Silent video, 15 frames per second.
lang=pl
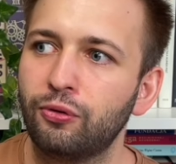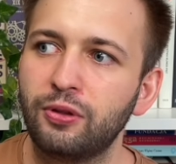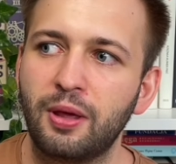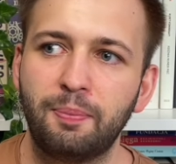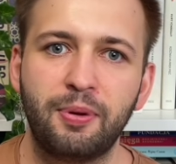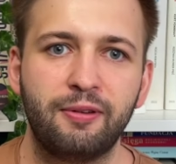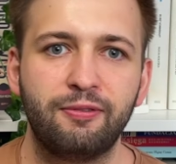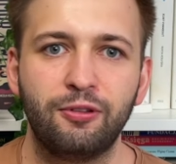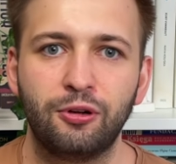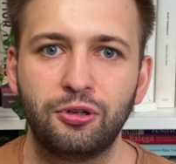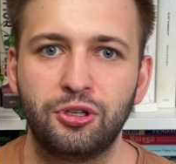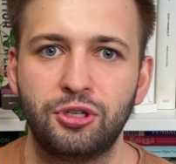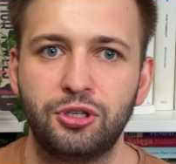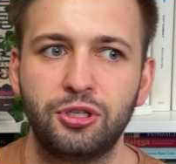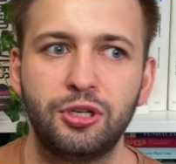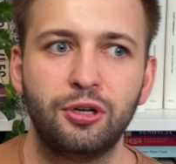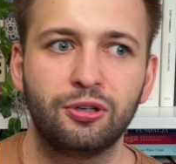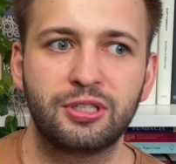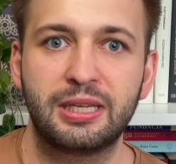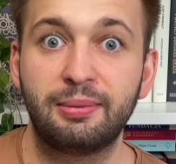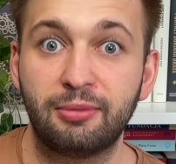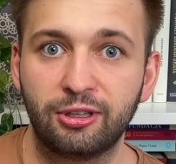niepewności,
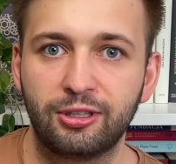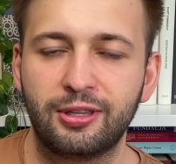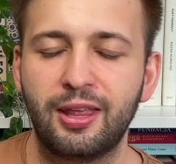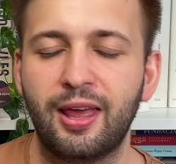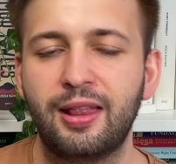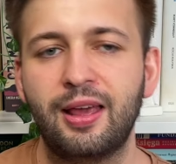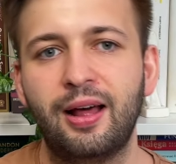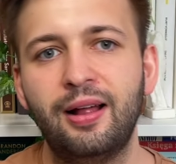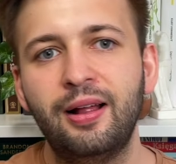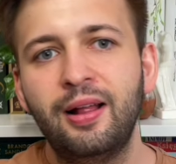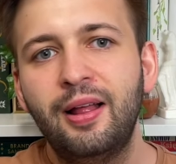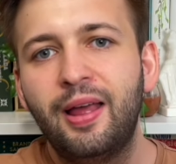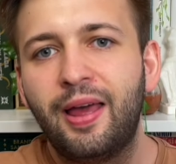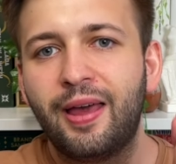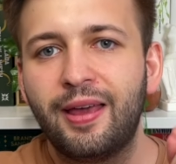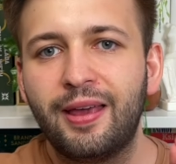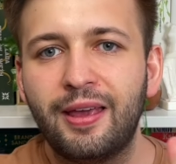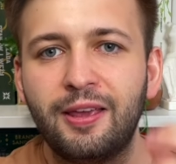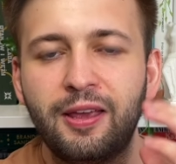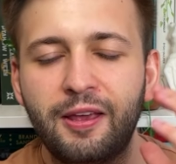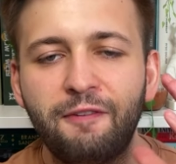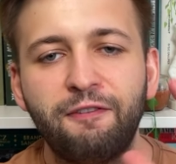osamotnienia.
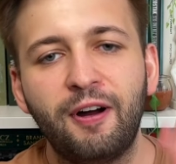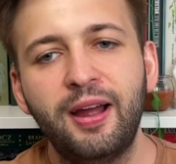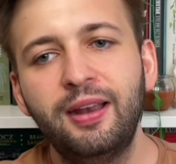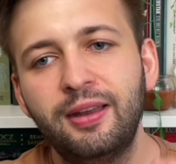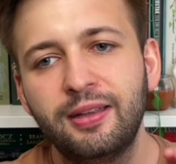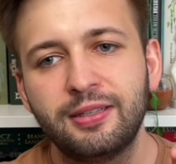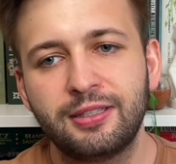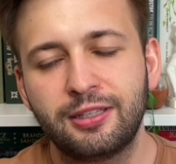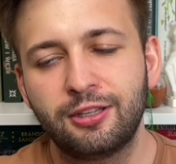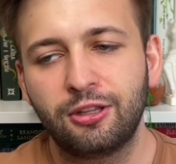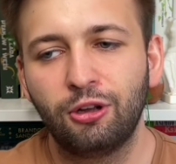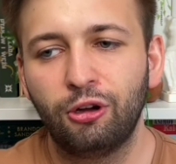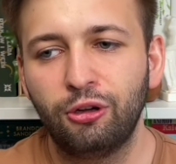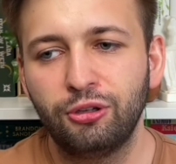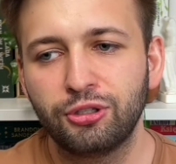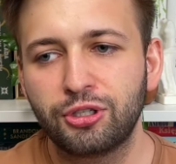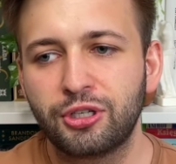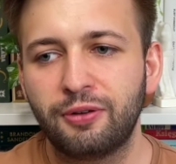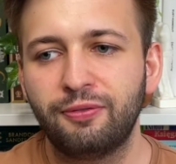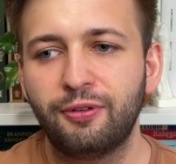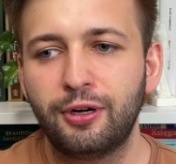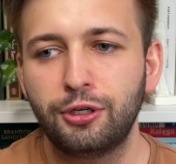I, i fajne jest to, że
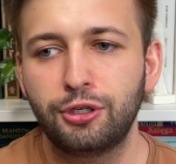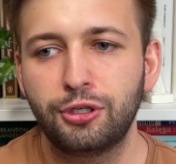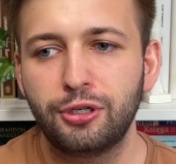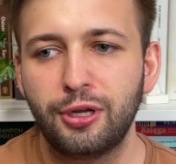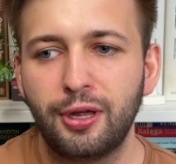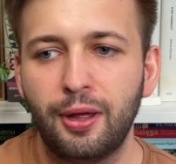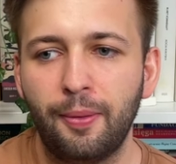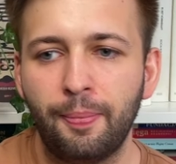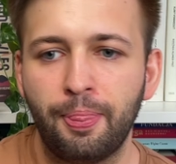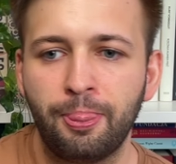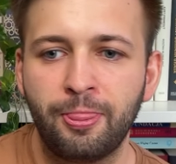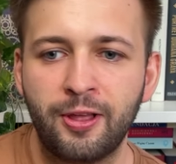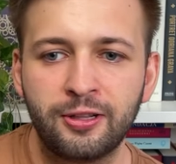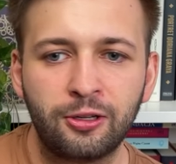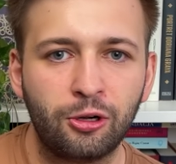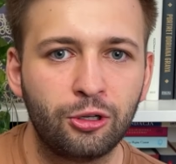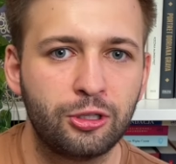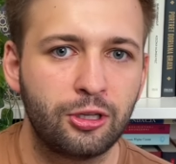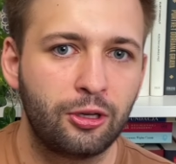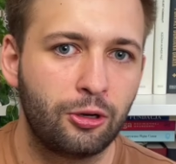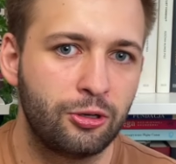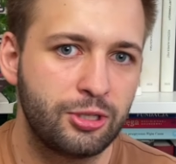właśnie ten
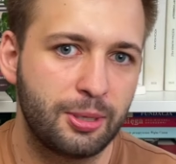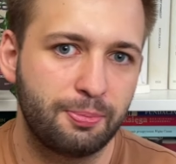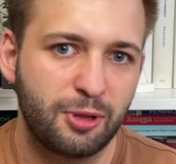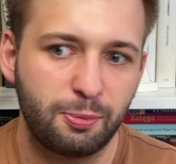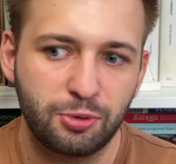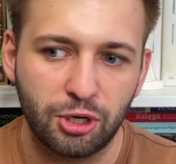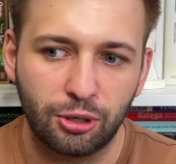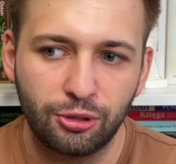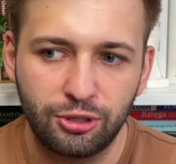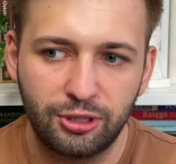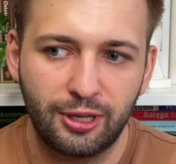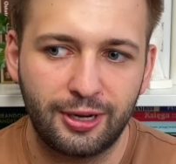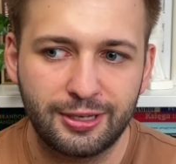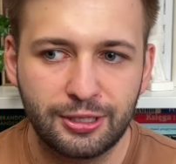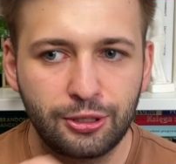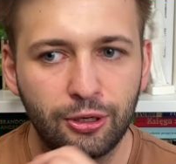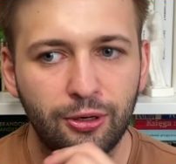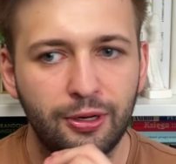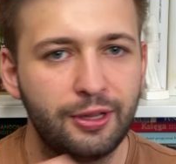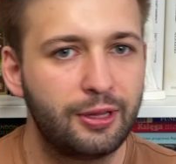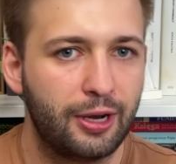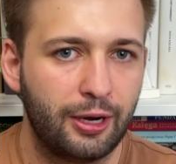koncept przechodzi teraz do
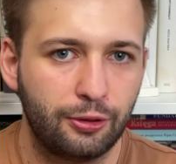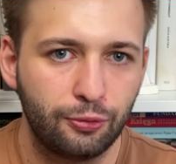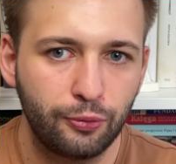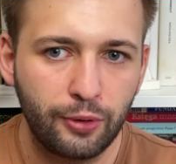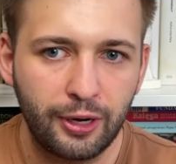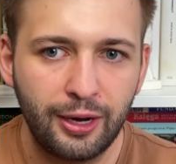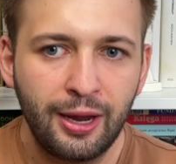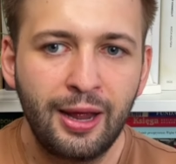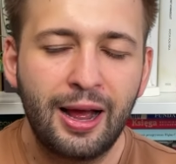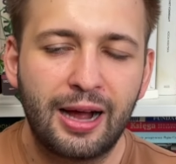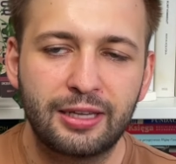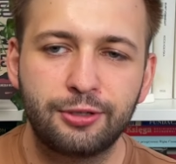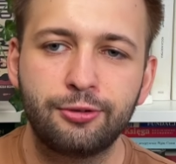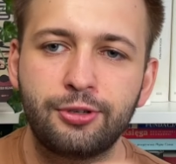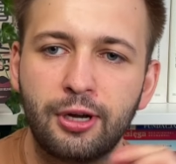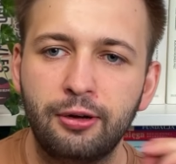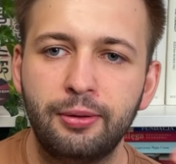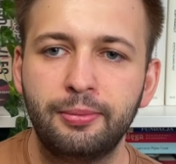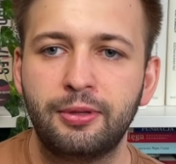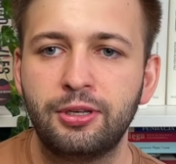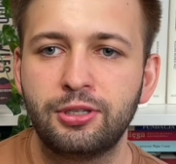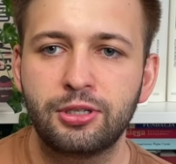literatury, a słyszałem
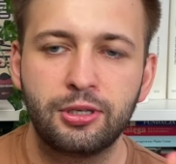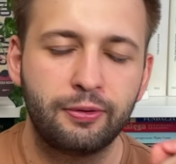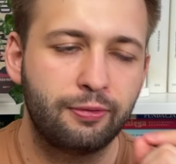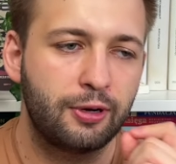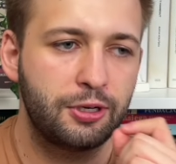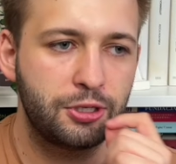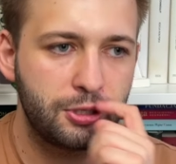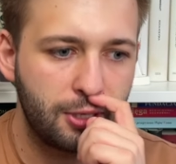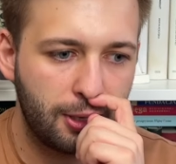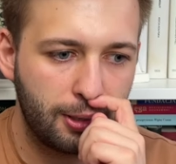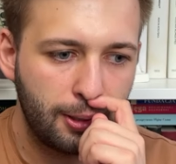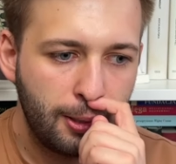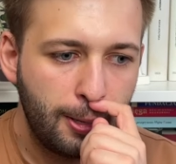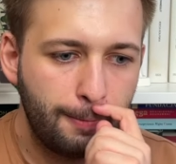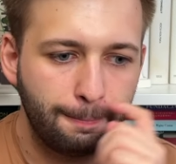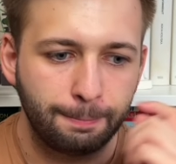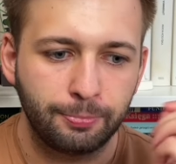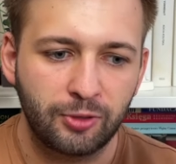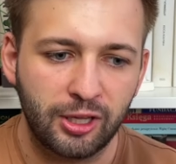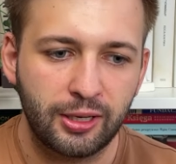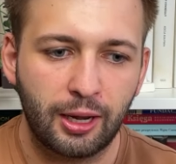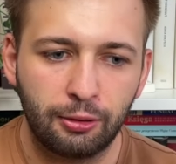też, że właśnie mm,
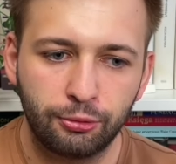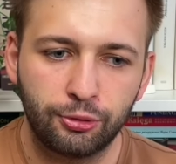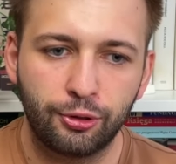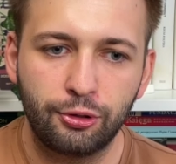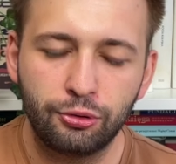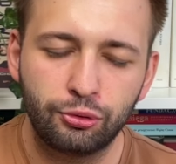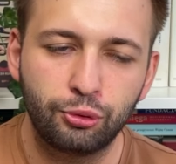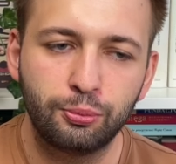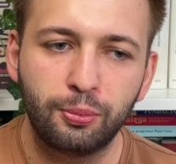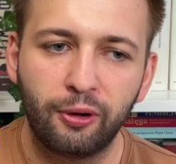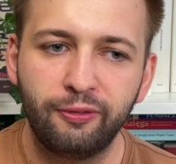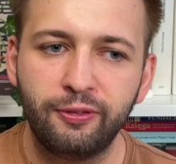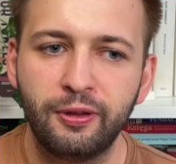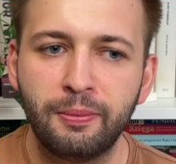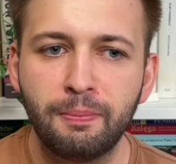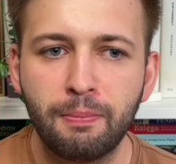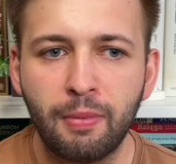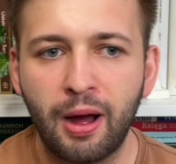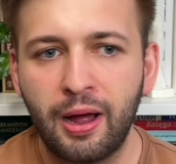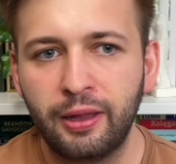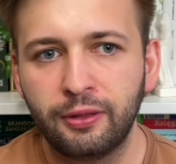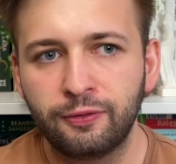ten autor YouTube'owy
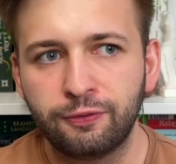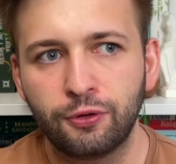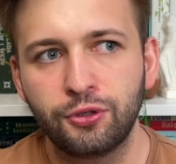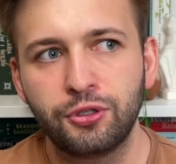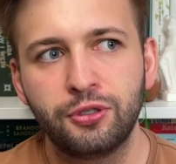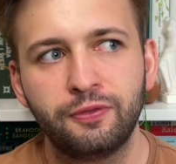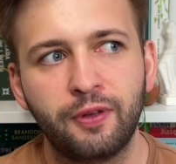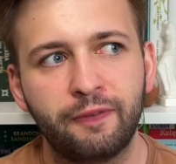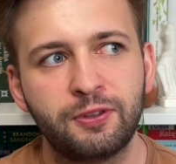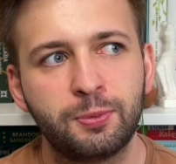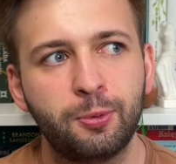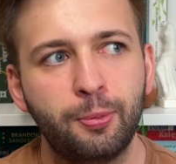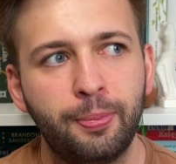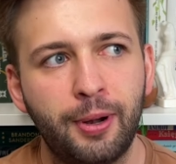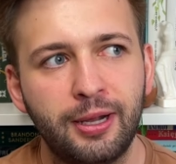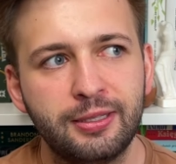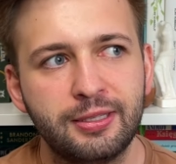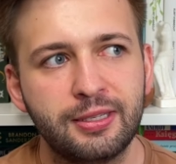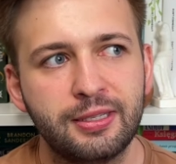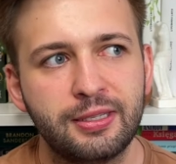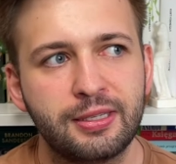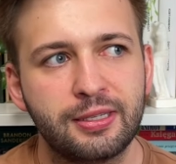ma tworzyć we
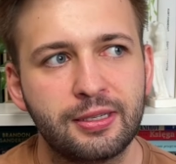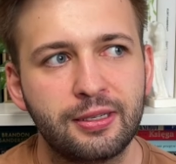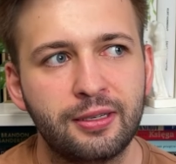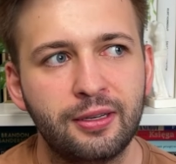współpracy z